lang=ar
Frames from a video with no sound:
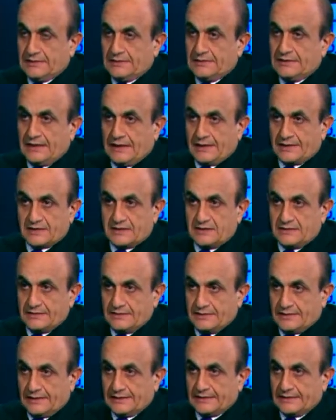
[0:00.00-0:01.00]

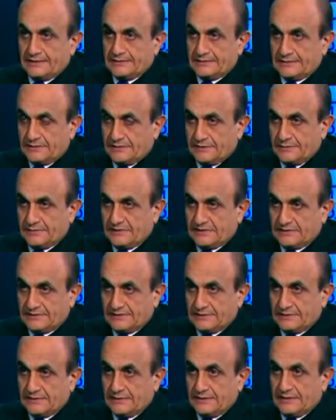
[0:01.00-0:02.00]
الحرائق اكلت الغابات
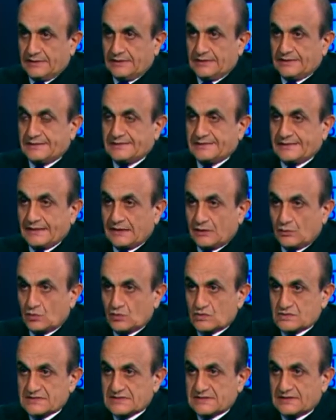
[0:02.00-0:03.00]

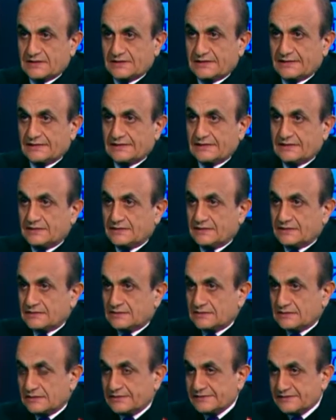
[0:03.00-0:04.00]
التلوث
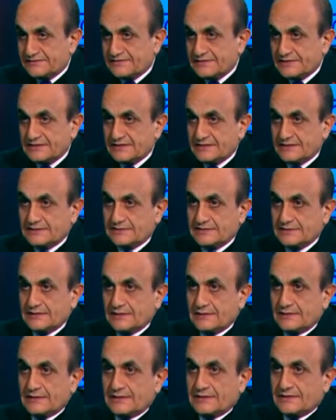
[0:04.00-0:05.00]
النفايات
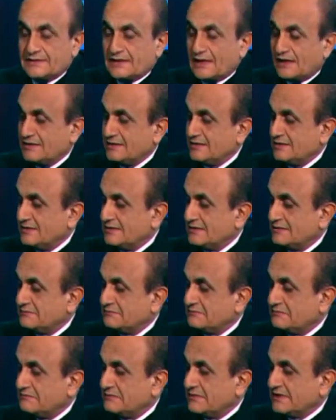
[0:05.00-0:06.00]
يعني
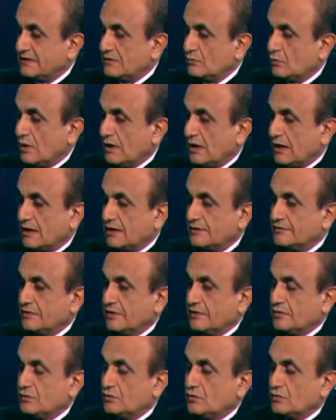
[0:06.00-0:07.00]
مثل واحد
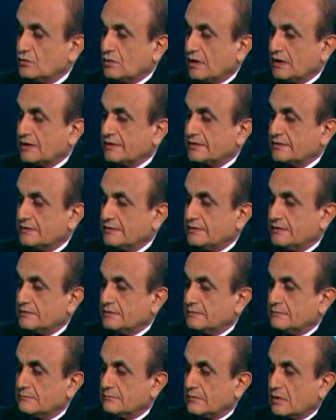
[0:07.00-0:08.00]
عنده ولد
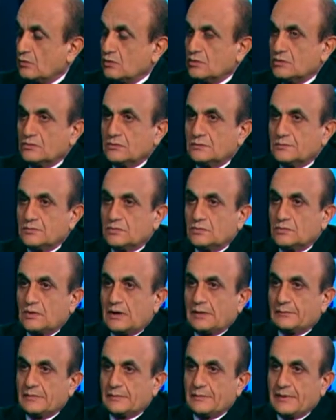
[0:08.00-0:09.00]
موهوب
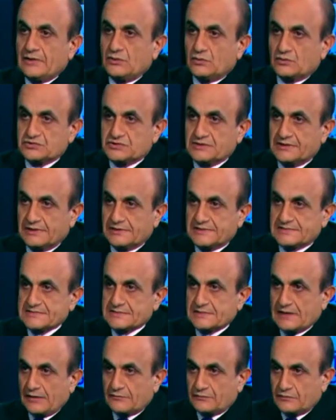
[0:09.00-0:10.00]
وعم ببيعوا شكلس
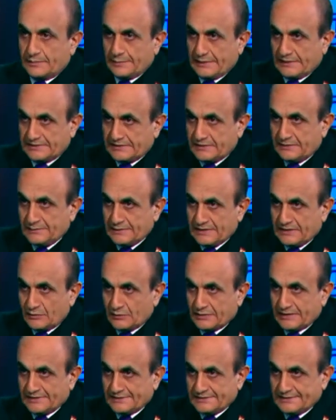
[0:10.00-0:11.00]
عفوا بهالكلمه لو
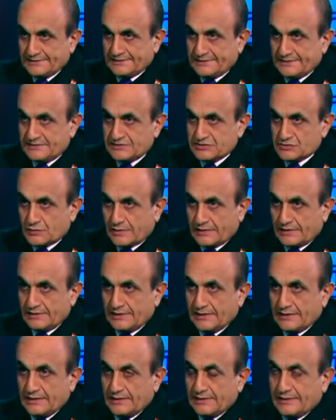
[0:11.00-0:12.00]
كانت تقيله شوي
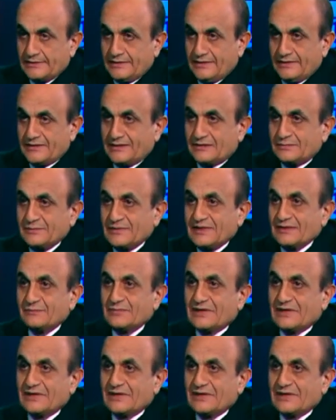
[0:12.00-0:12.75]
نحن لبنان